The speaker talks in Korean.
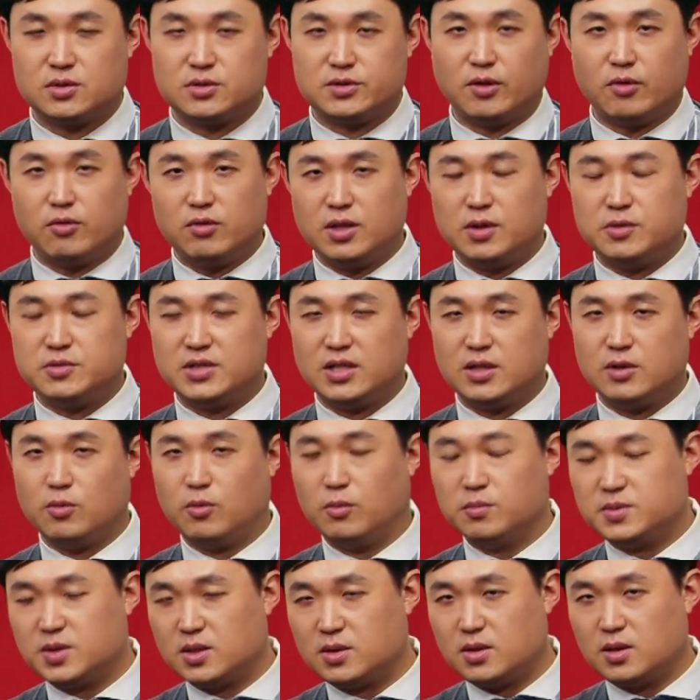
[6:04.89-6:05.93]
서울의 위상이
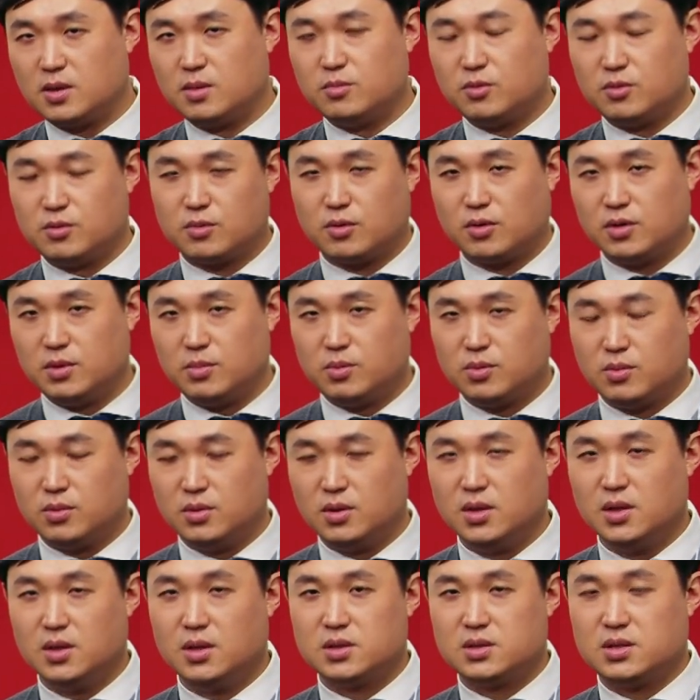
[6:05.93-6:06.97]
엄청나게 뭐 거의 뭐
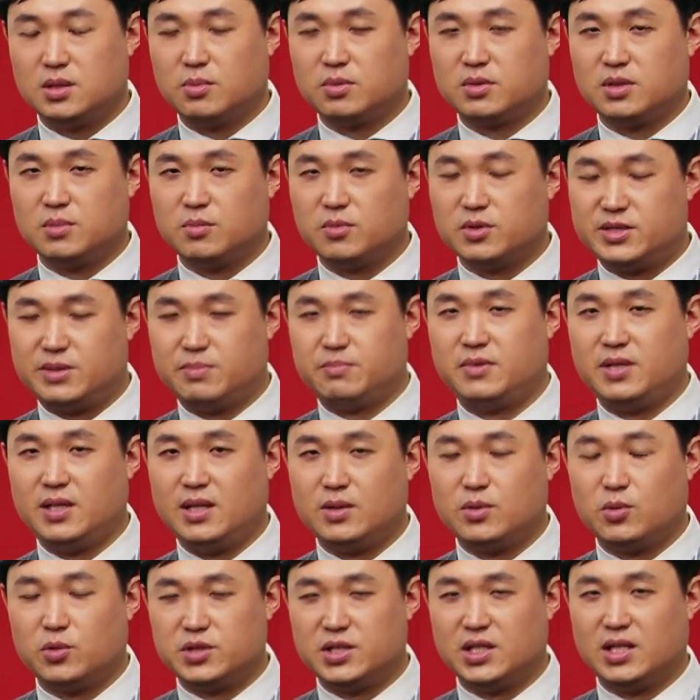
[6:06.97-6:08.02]
제가 볼 때는 뭐
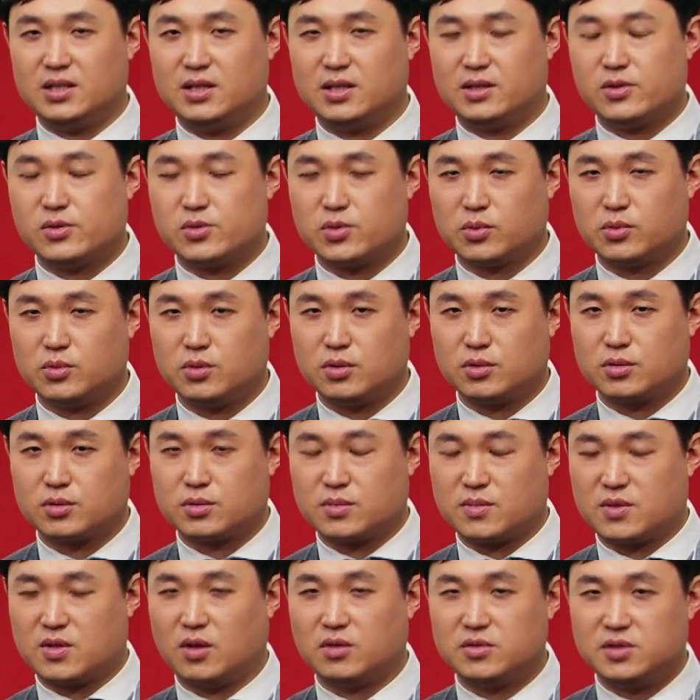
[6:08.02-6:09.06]
10대 도시 안에 들 정도로
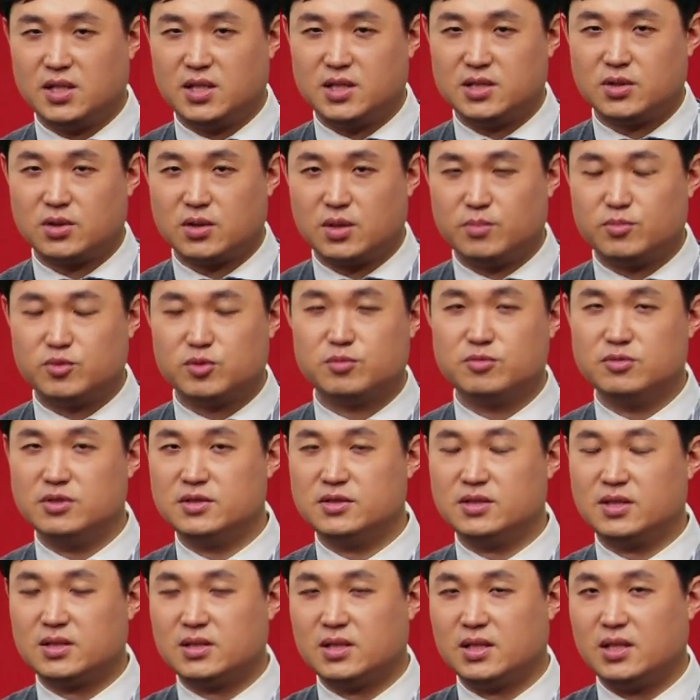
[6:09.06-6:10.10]
경제적인
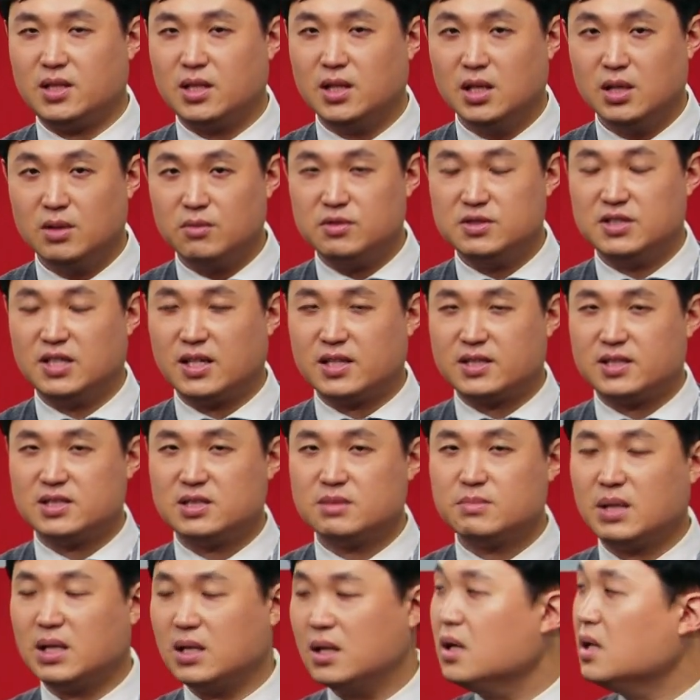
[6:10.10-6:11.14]
부분에서 상당히 위상이
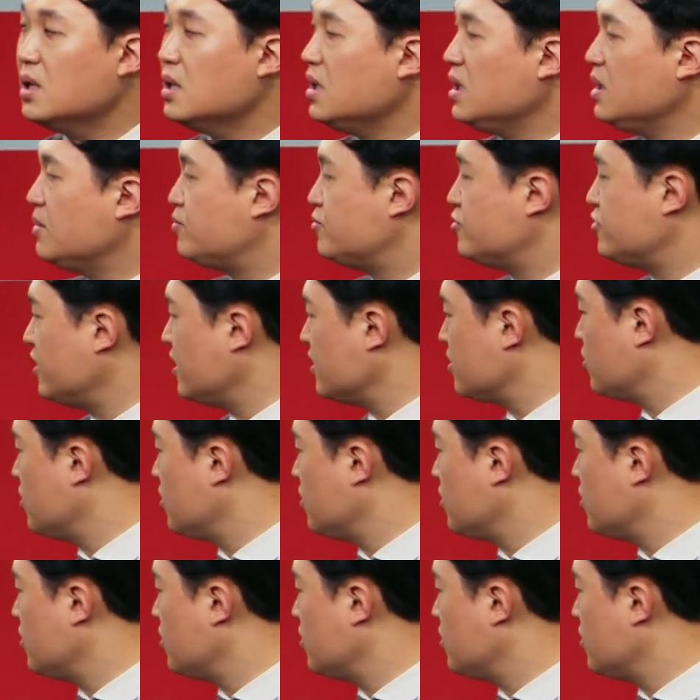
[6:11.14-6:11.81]
크지만 이 부산